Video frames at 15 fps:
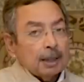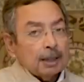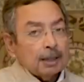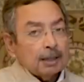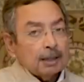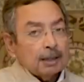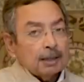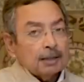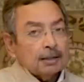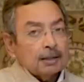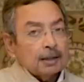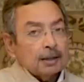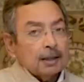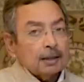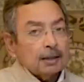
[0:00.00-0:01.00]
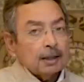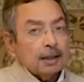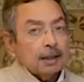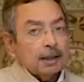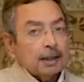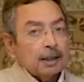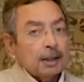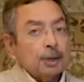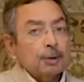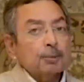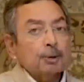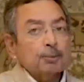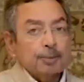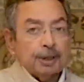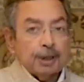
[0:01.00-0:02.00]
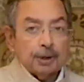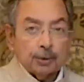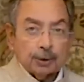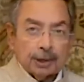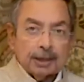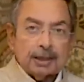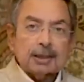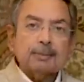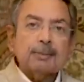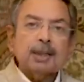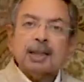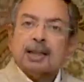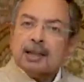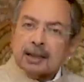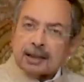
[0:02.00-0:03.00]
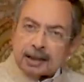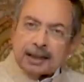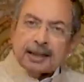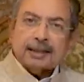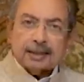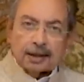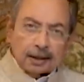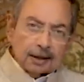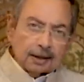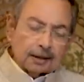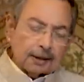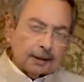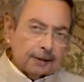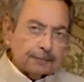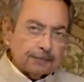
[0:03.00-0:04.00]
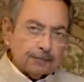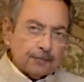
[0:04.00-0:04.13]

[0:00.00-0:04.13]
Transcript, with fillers: माना जाता है कि सरकार का एक हनीमून पीरियड होता है किसी भी नई सरकार का